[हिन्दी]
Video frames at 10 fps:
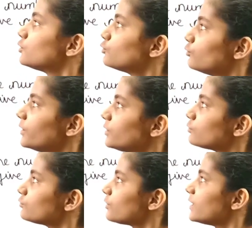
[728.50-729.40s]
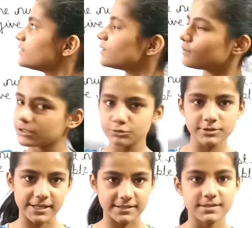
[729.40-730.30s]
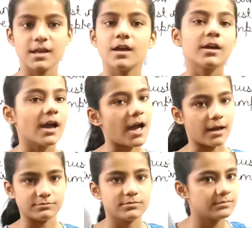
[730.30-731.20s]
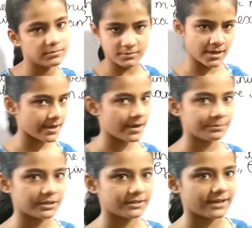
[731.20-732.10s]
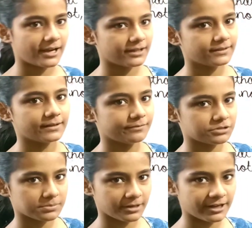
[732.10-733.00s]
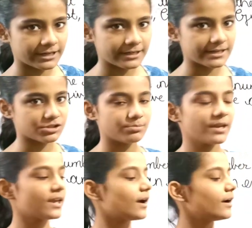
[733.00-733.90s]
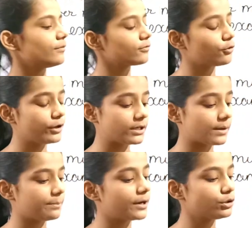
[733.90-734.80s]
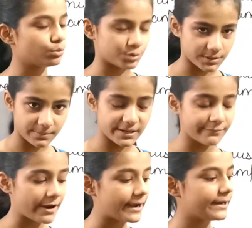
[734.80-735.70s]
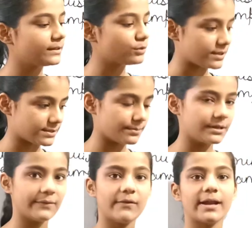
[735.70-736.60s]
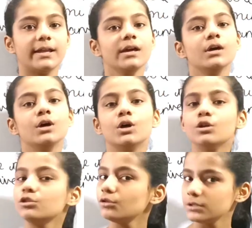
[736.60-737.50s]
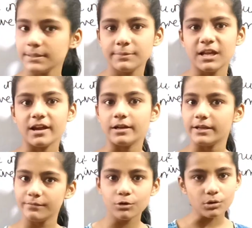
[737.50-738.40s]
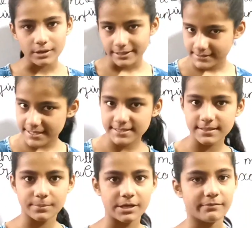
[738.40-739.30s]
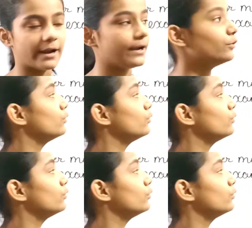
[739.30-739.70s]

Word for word: टू इंटू थ्री इज इक्वल टू सिक्स हाँ यह हमने देखा था डिविजिबिलिटी टेस्ट में कि अगर कोई नंबर टू से भी डिवाइड है थ्री से भी डिवाइड है तो सिमिलरली वो सिक्स से भी डिवाइड